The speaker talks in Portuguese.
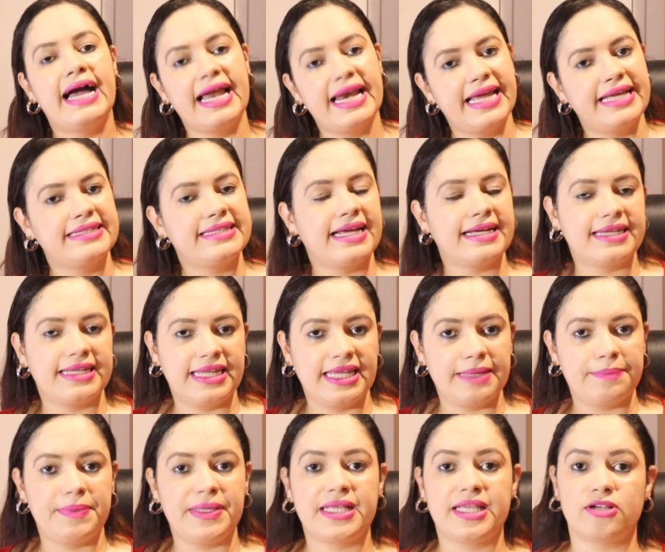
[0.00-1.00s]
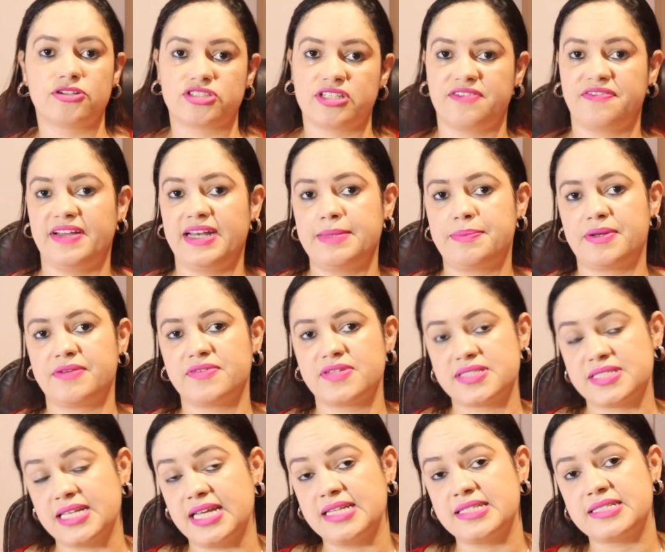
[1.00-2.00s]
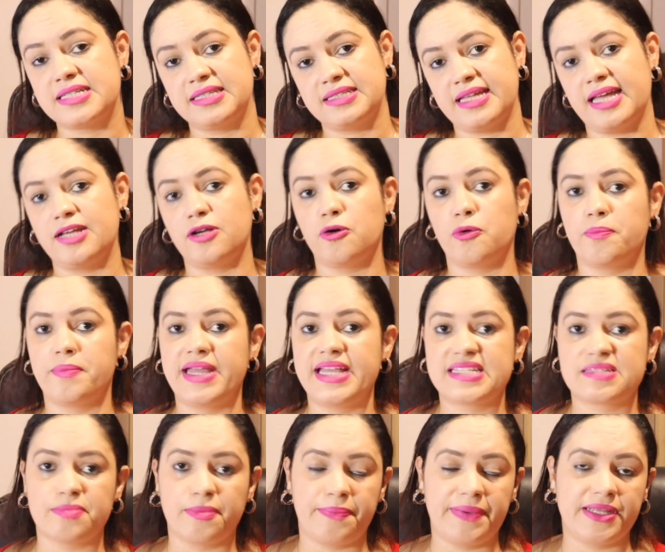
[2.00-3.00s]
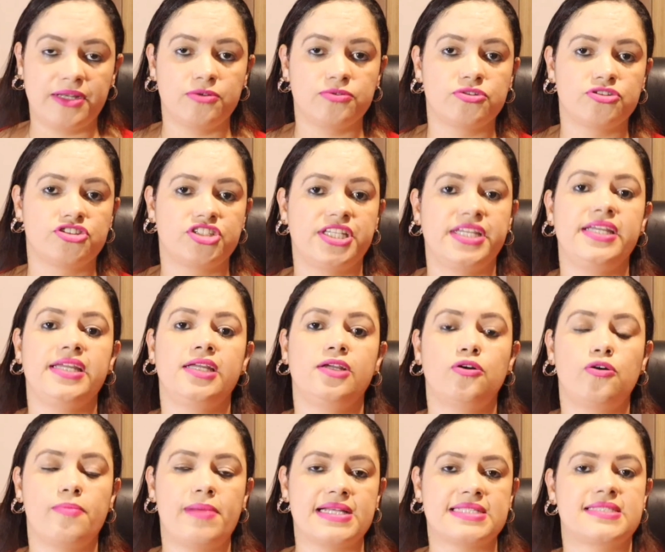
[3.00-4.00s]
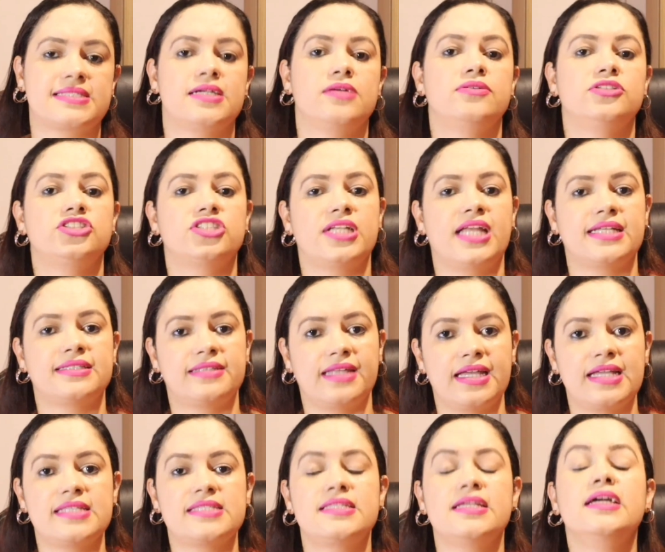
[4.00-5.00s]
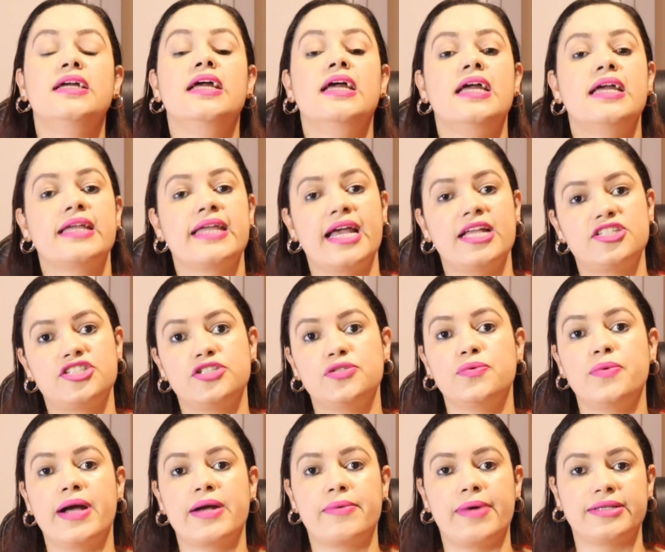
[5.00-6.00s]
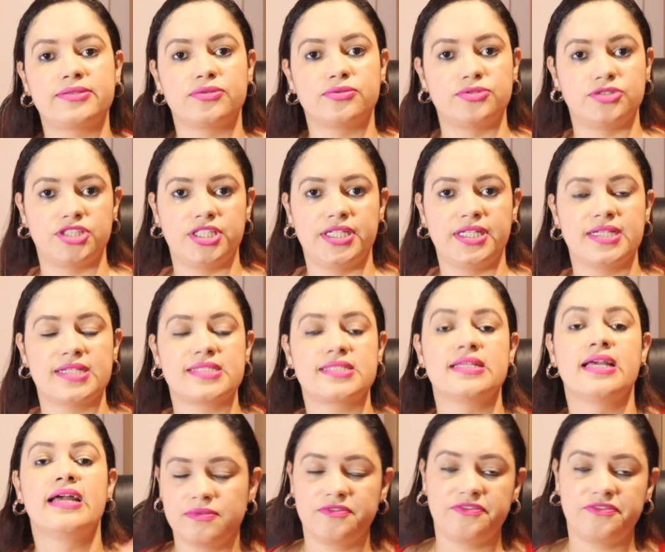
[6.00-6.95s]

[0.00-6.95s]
Além da gripe, que eu já falei para vocês, que tem o mesmo período de incubação e de latência, que é de 1 a 4 dias.